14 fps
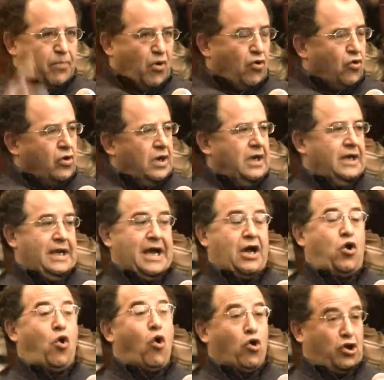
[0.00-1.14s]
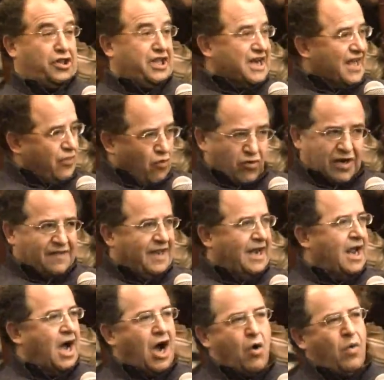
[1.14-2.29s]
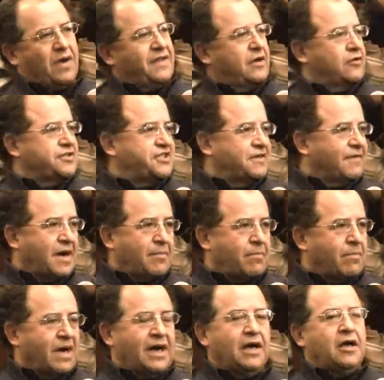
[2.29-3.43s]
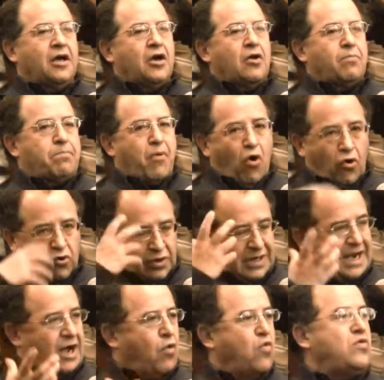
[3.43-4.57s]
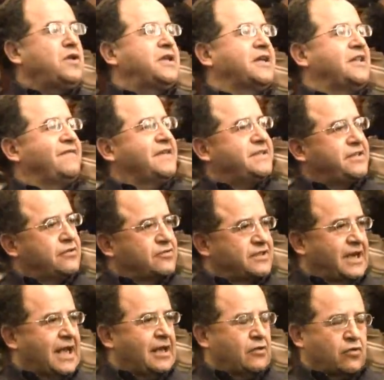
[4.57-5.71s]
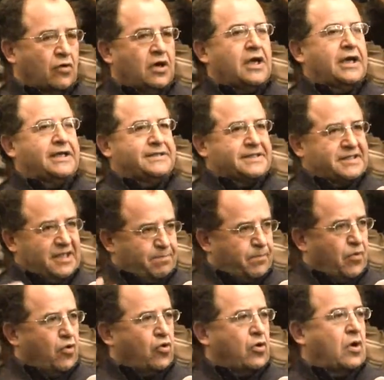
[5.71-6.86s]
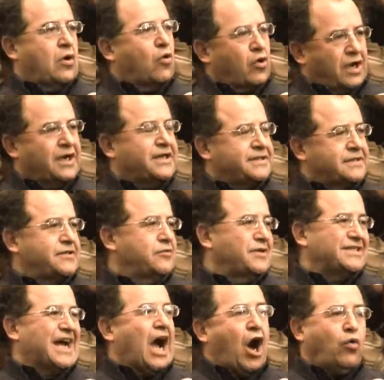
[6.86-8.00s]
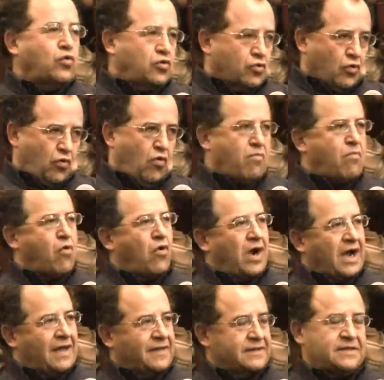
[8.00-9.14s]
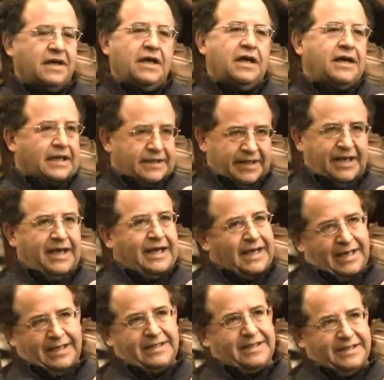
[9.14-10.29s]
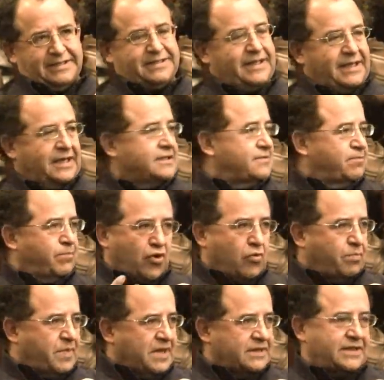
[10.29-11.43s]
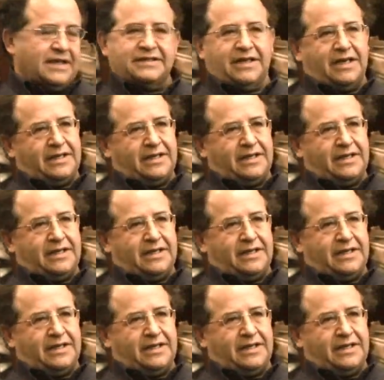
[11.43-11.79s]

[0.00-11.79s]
por la coordinadora del agua de Cochabamba, por la Junta de Vecinos del Alto, es decir, por organizaciones autoconvocadas que tienen características propias. Y las